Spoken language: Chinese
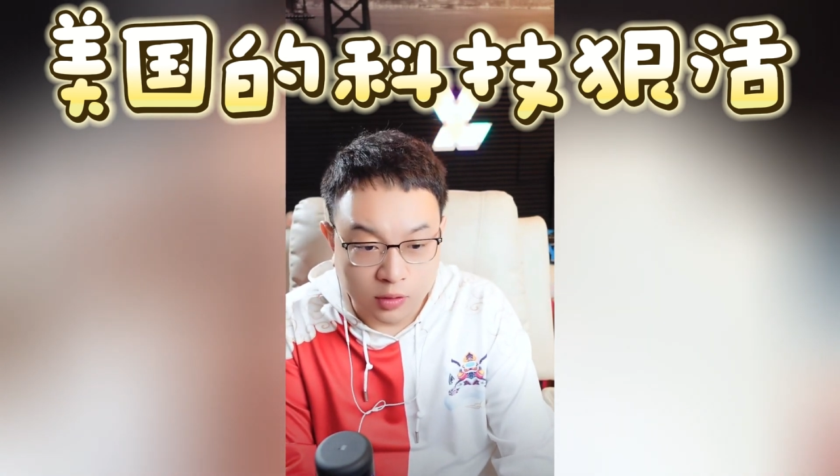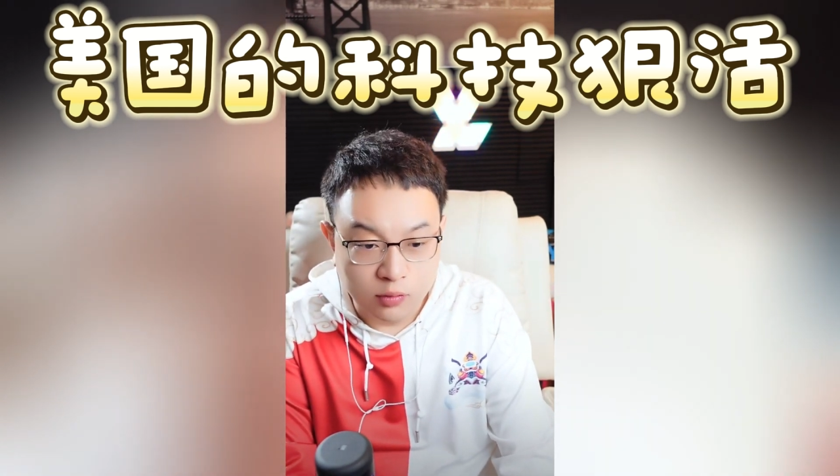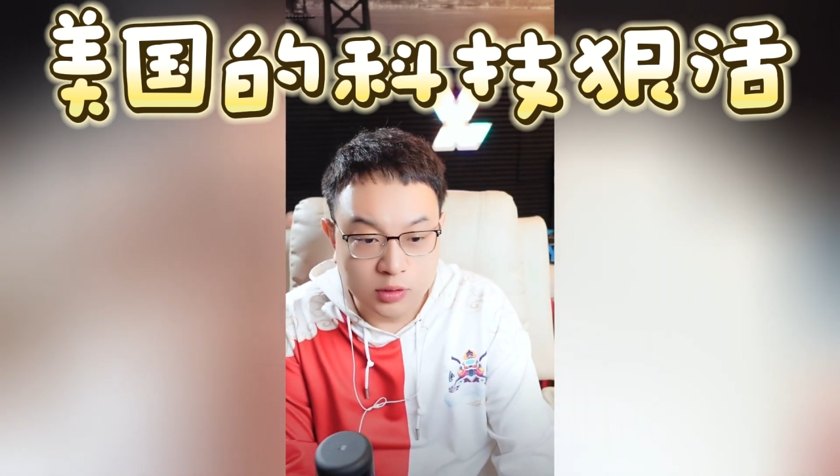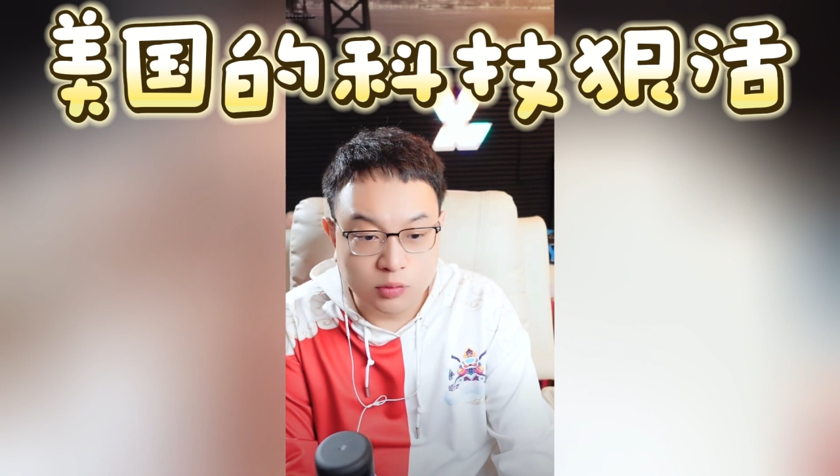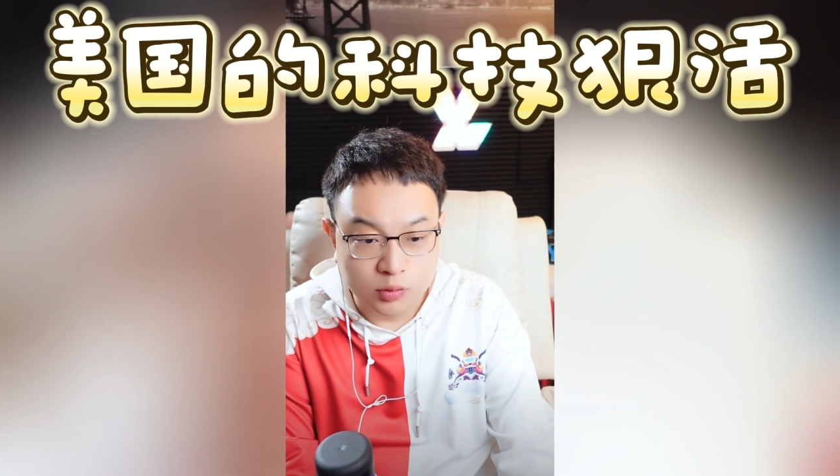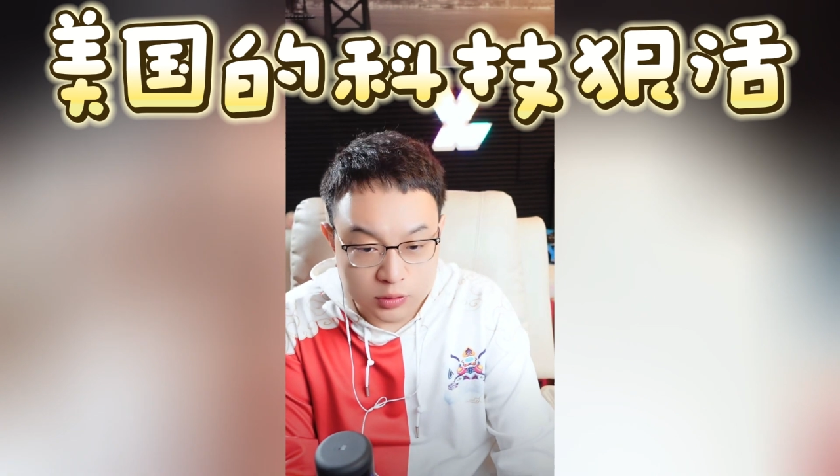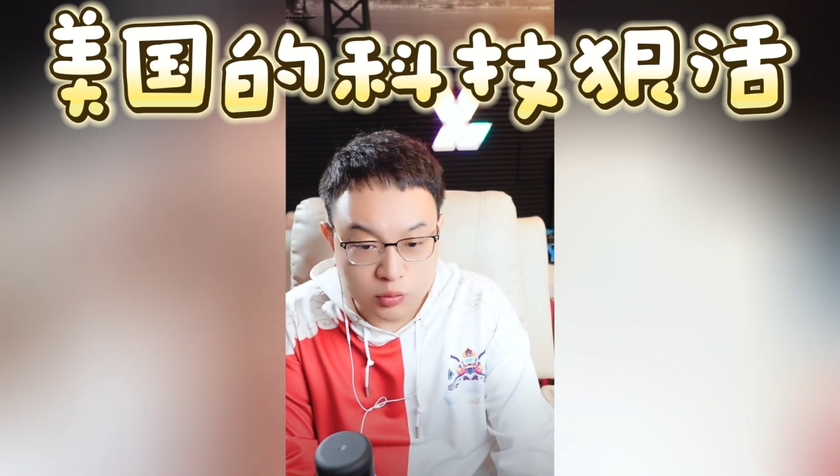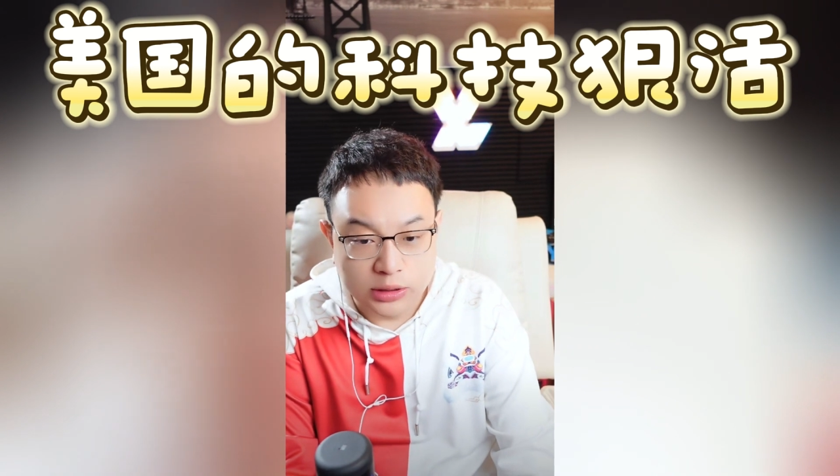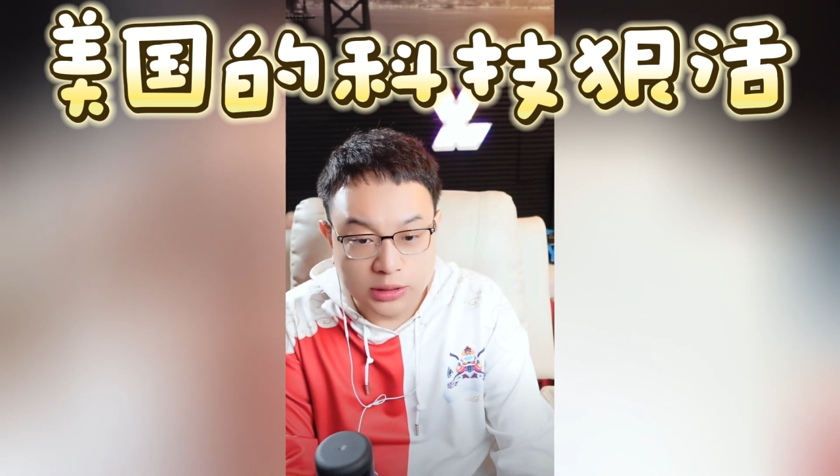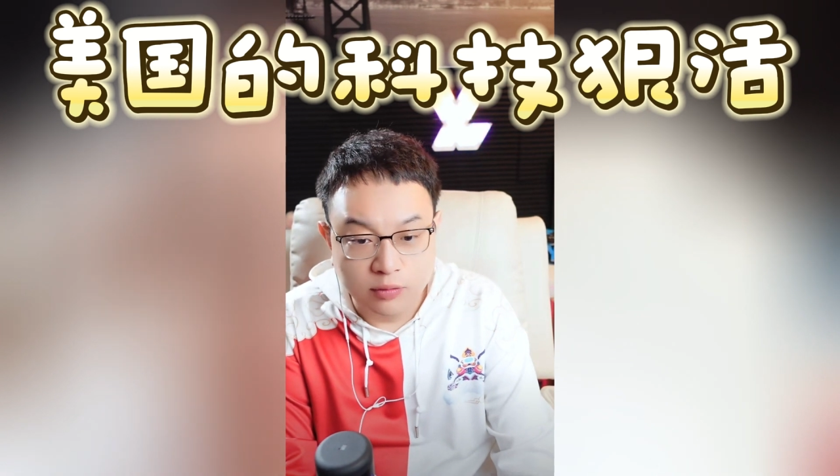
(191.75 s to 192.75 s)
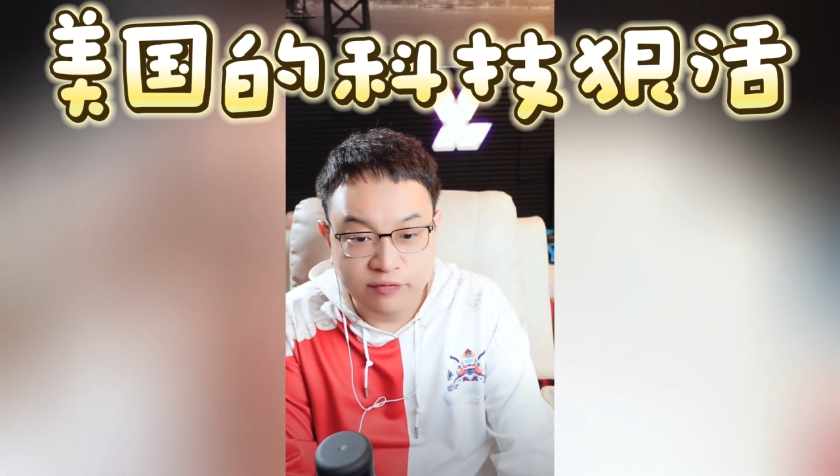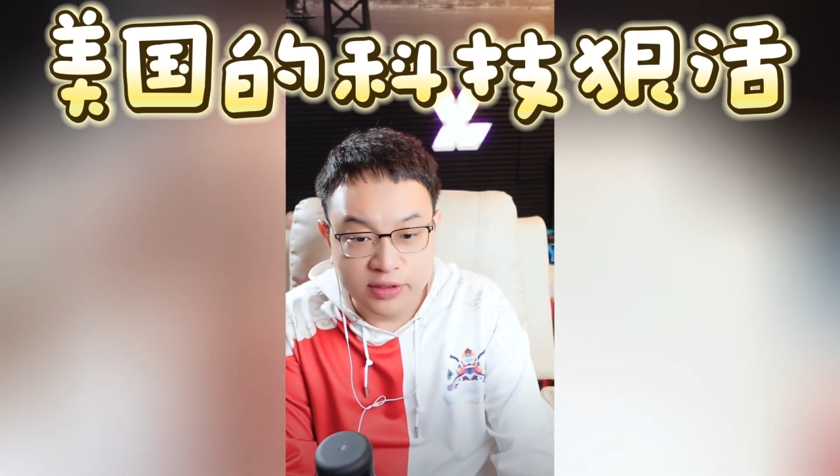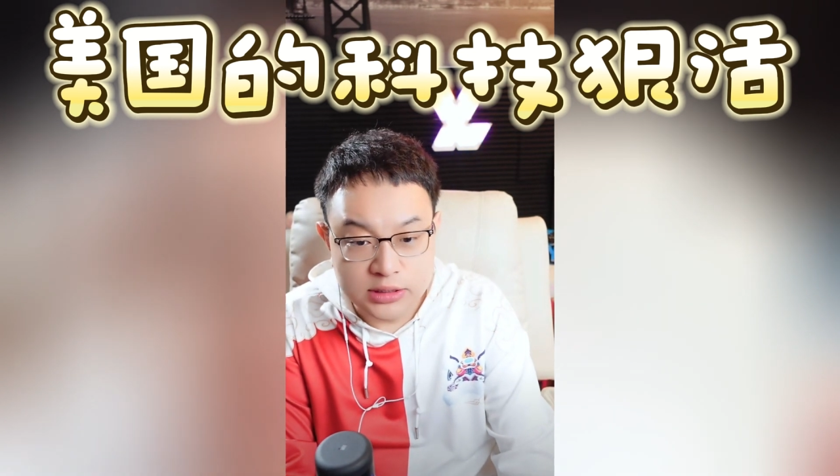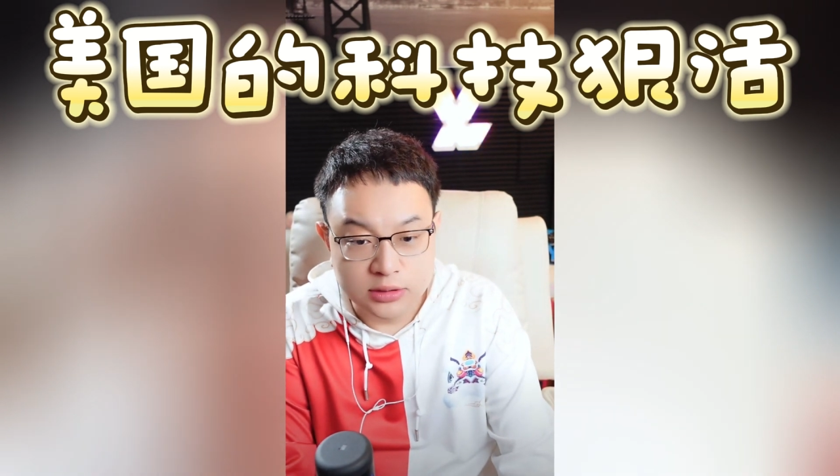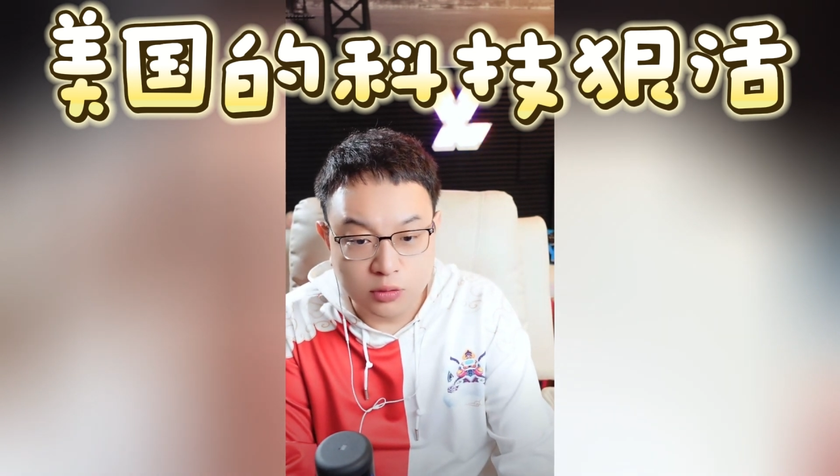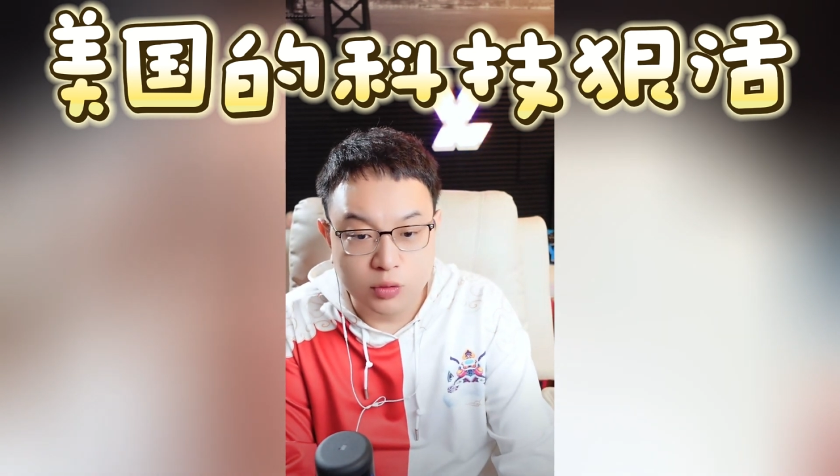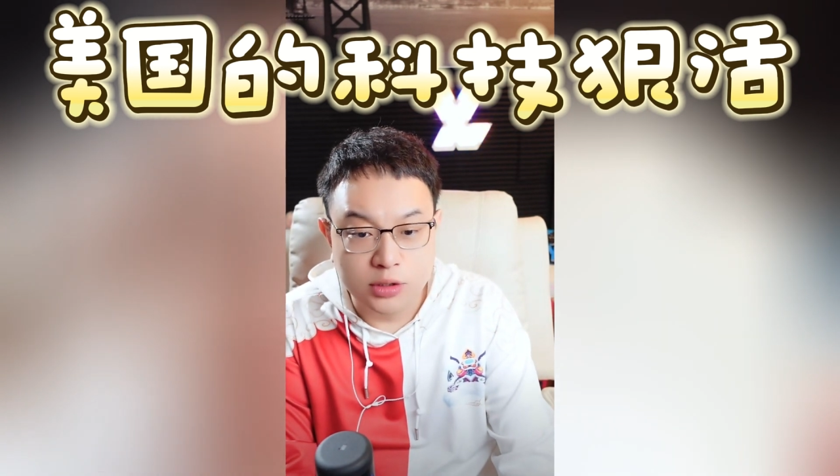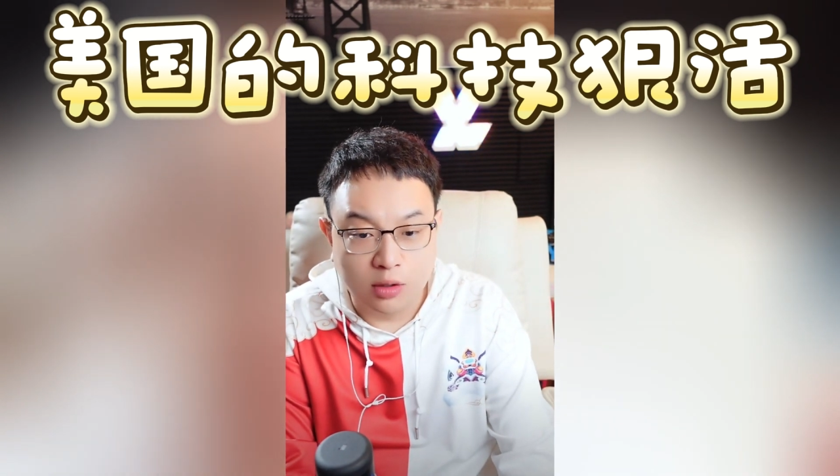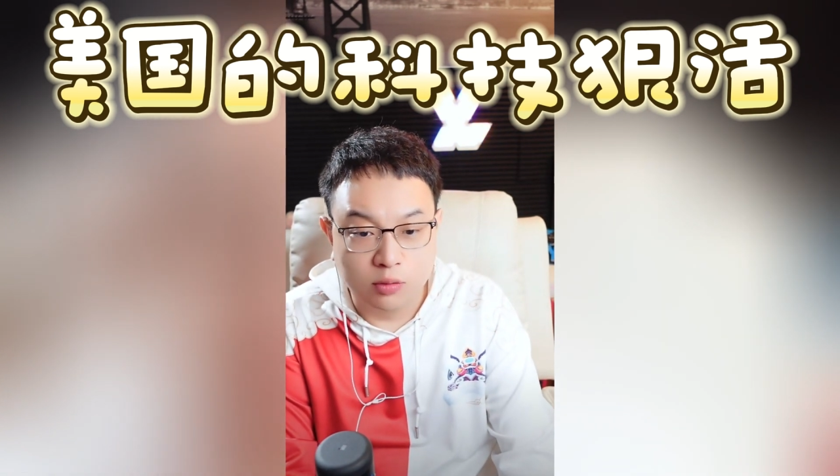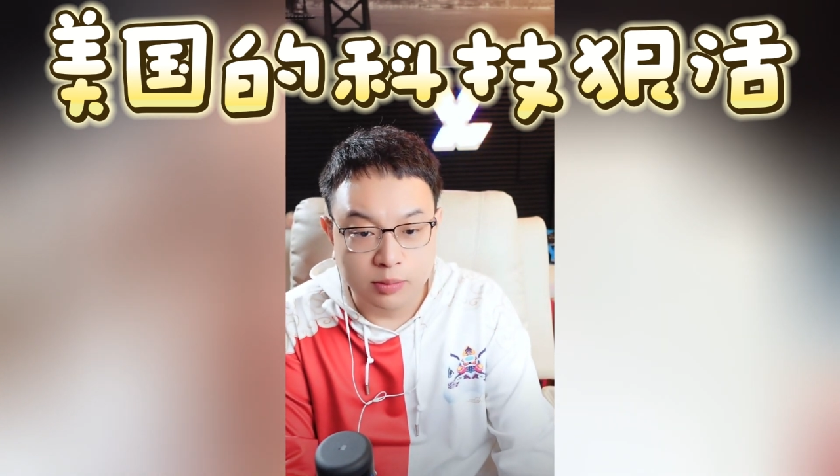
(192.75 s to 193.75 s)
我都我都怼的都费劲，都滚
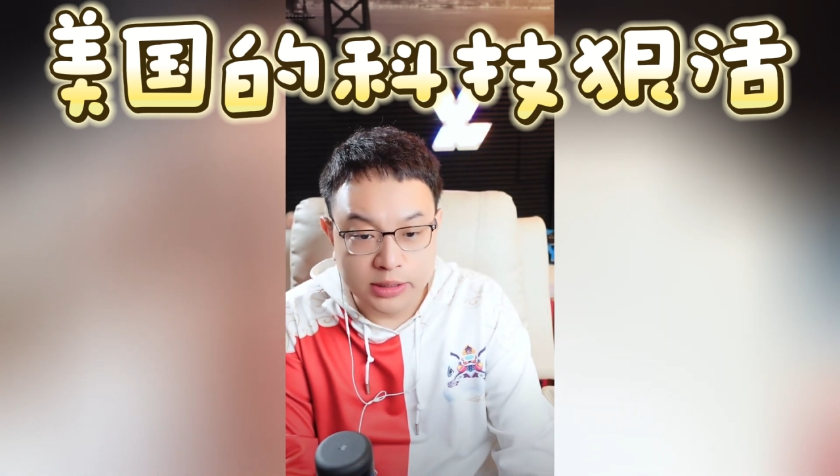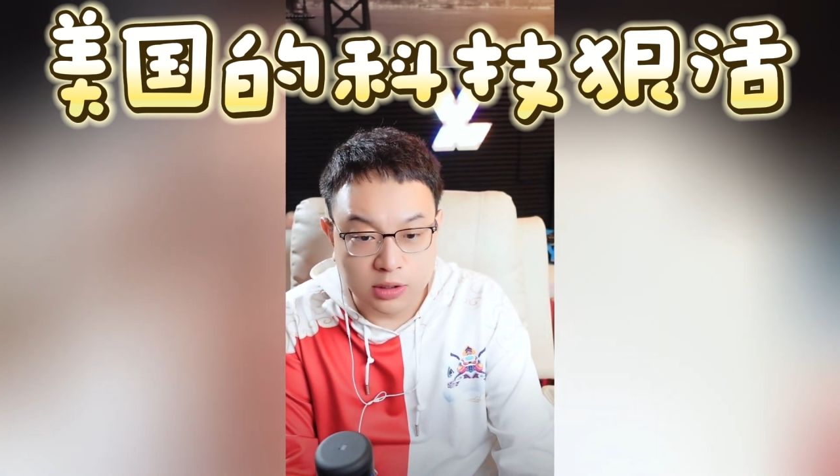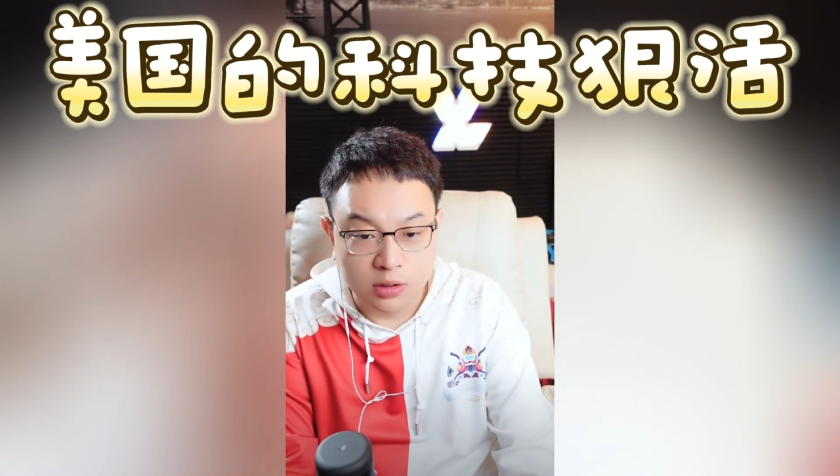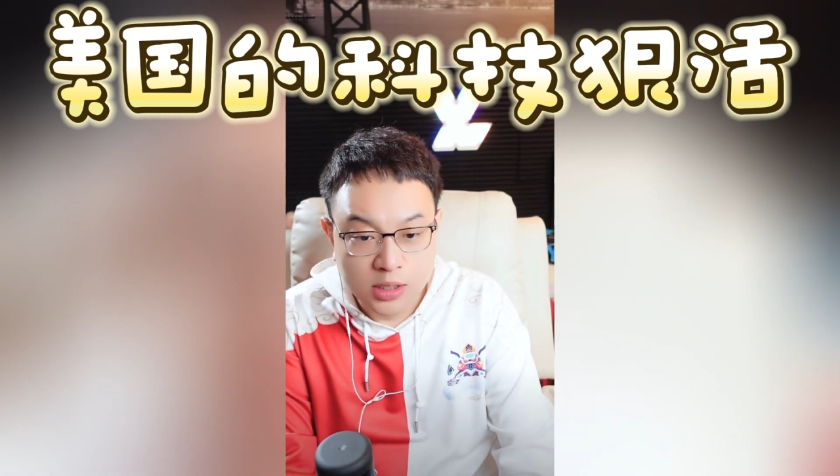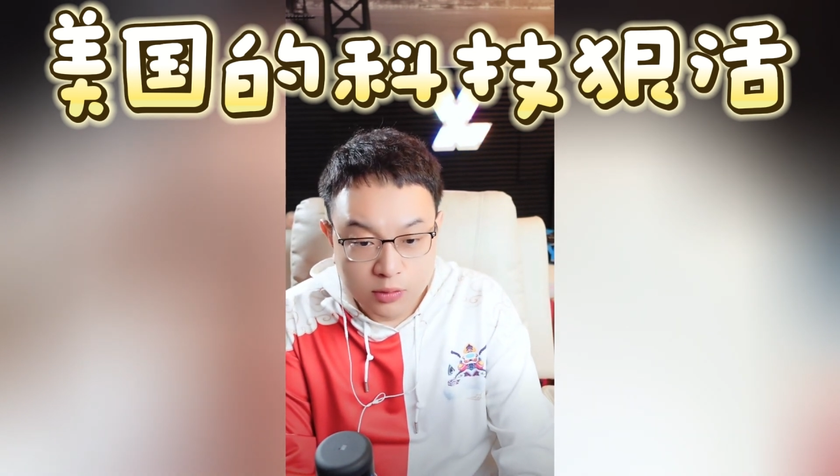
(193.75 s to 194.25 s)
刀，我都没一招，